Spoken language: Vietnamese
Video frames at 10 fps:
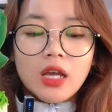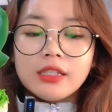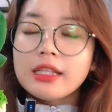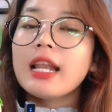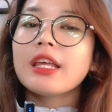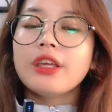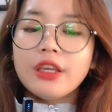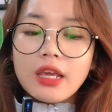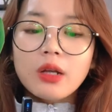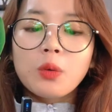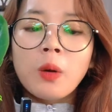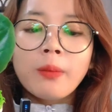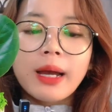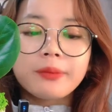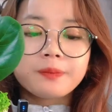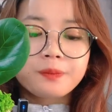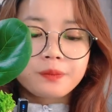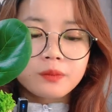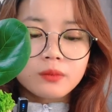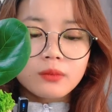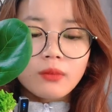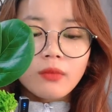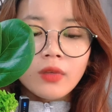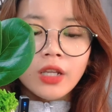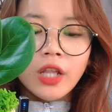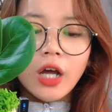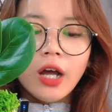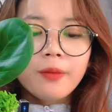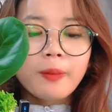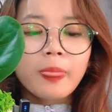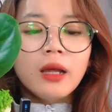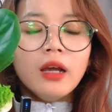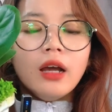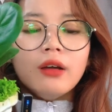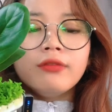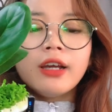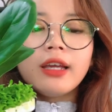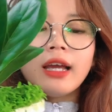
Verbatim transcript: rất là ý nghĩa đúng không ạ đó với